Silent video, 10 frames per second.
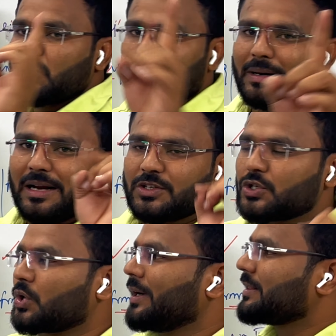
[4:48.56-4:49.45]
డాక్యుమెంట్ కలెక్ట్
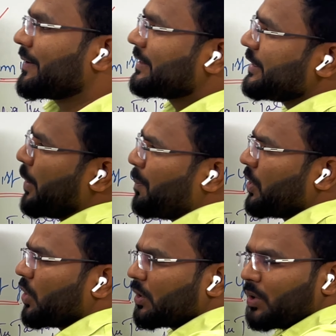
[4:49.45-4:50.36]
చేసుకోండి తర్వాత
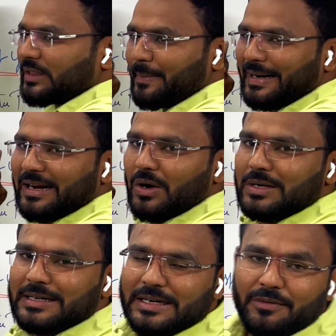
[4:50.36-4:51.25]
ఎప్పుడు కూడా కొత్త మెడికల్
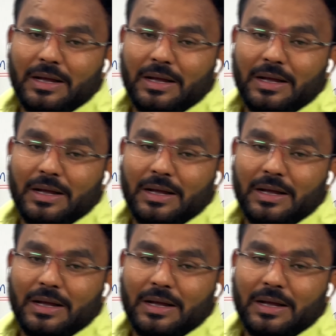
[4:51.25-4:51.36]
కాలేజ్ ఎట్టి